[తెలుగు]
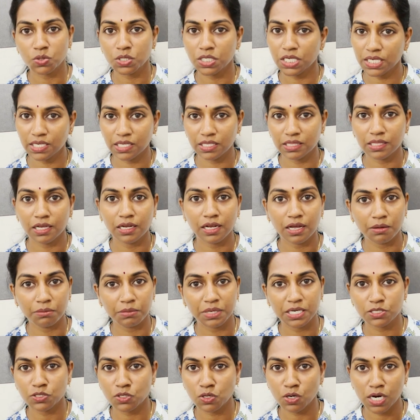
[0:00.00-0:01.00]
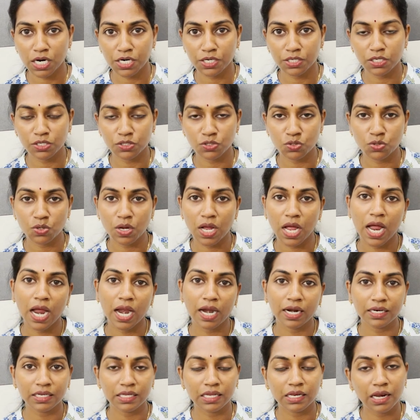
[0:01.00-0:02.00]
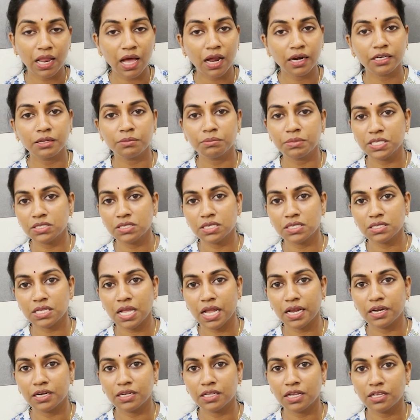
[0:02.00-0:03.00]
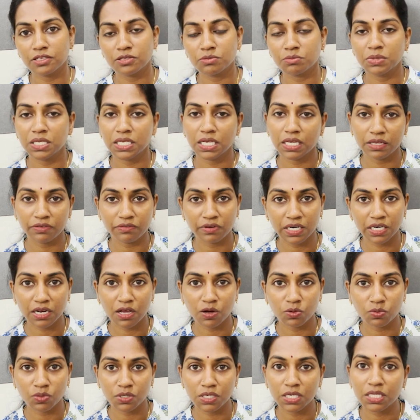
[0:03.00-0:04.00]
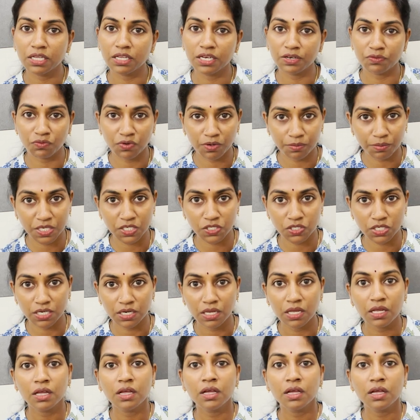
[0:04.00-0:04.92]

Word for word: ఉంటే కింద కమెంట్స్లో అడగచ్చు అండ్ ఇలాంటి బిజినెస్ ఐడియాస్ మీకు ఏమన్నా ఉండి ఇన్ఫర్మేషన్